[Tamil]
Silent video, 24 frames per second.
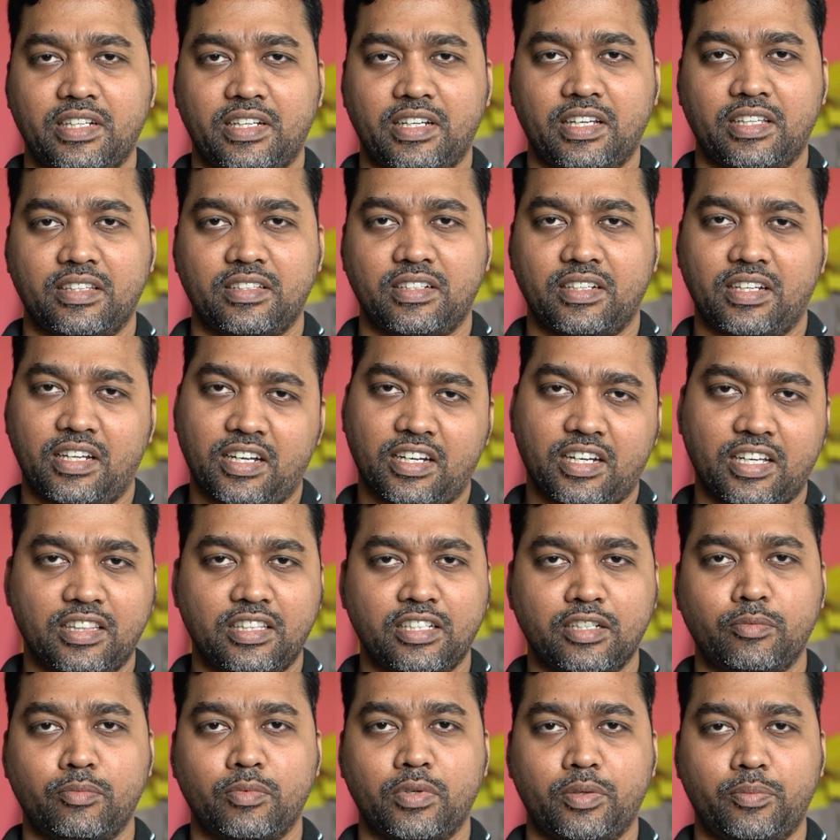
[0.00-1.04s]
தெரியாது நான்
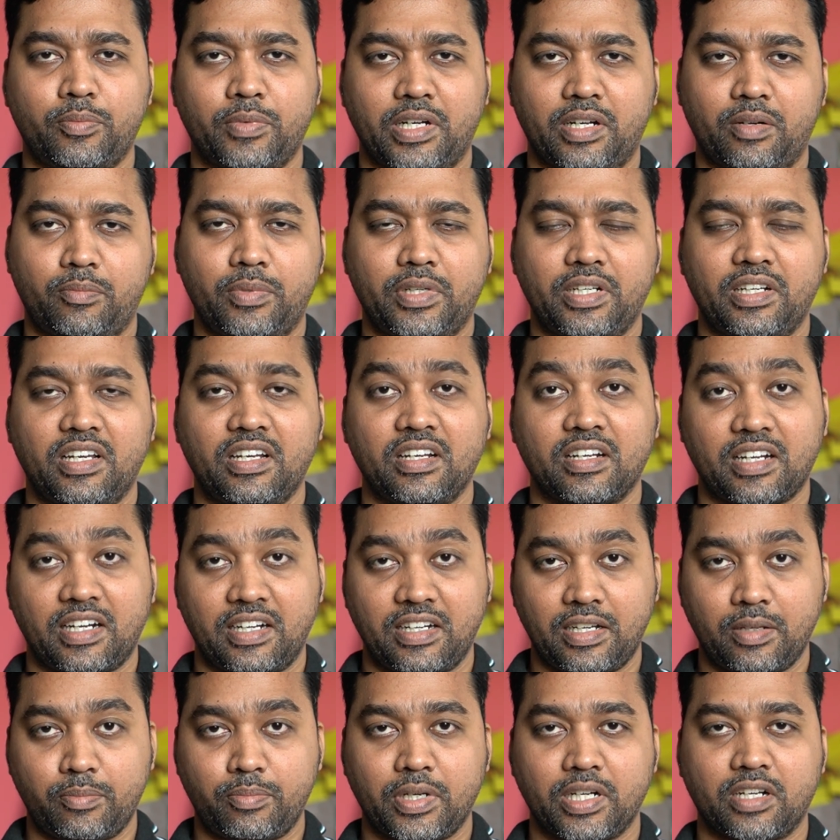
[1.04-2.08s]
கற்றுக்க முடியுமா அப்படின்னா
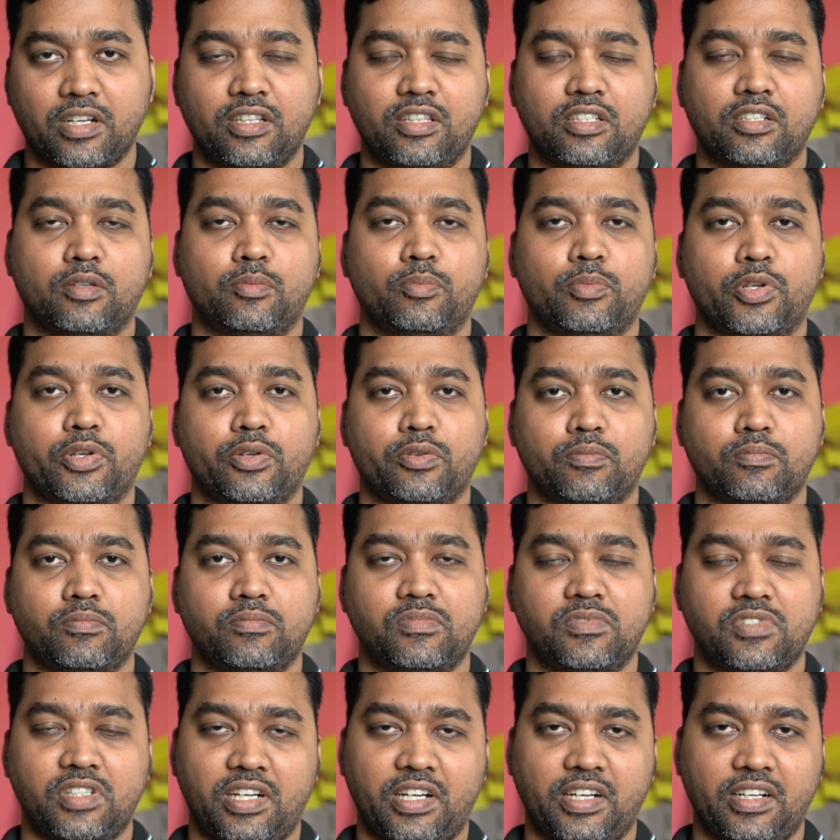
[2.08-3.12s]
கண்டிப்பாக கற்றுக்க முடியும்
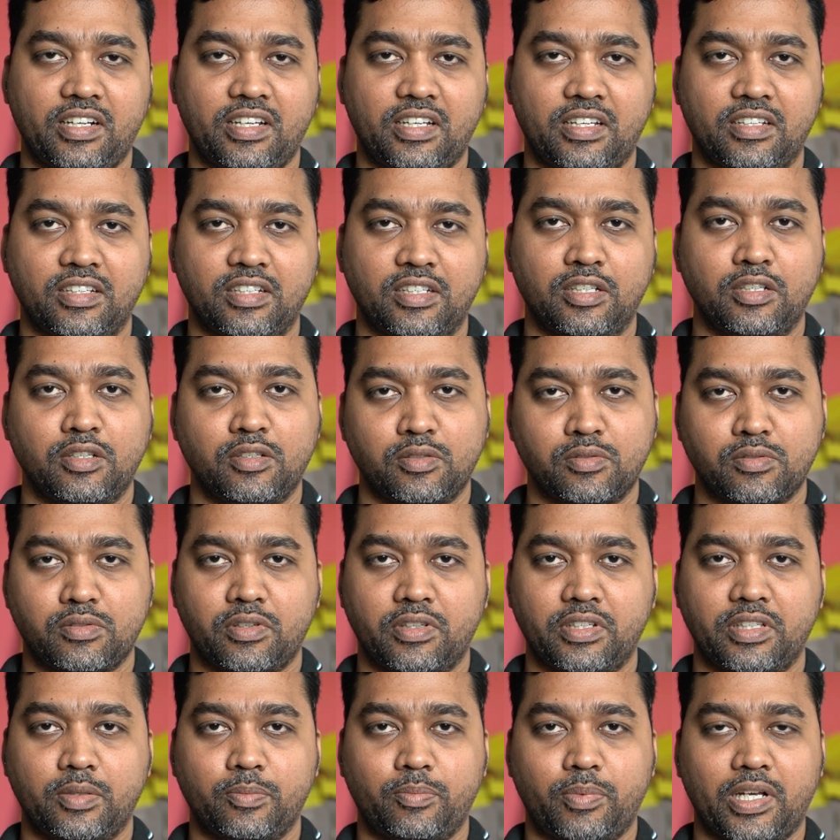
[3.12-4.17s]
சரிங்களா ஸோ
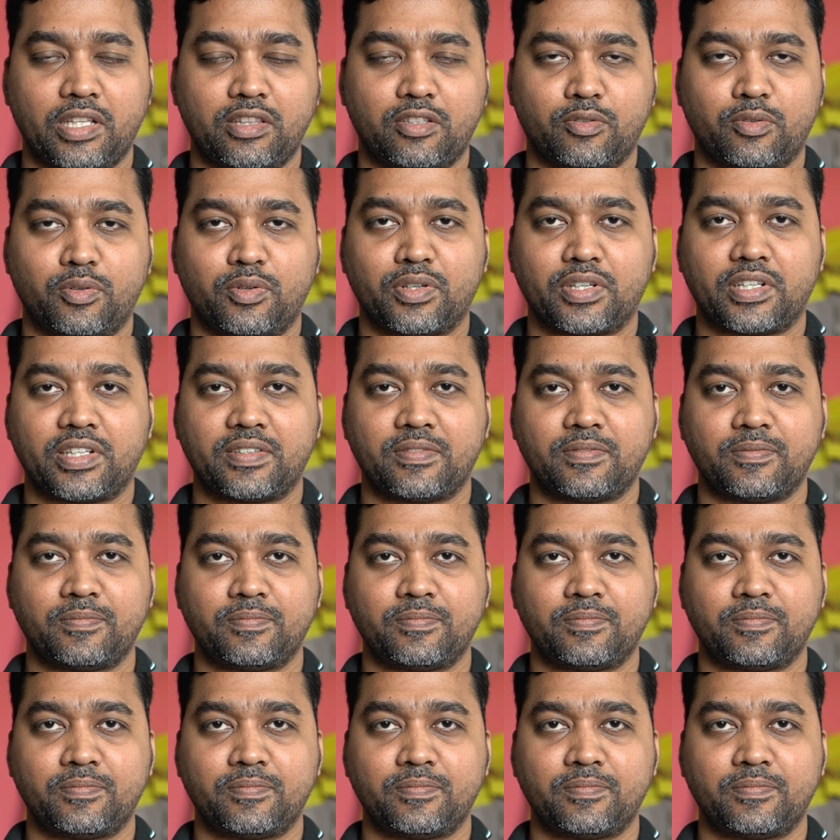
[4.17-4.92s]
இது பார்த்துக்கோங்க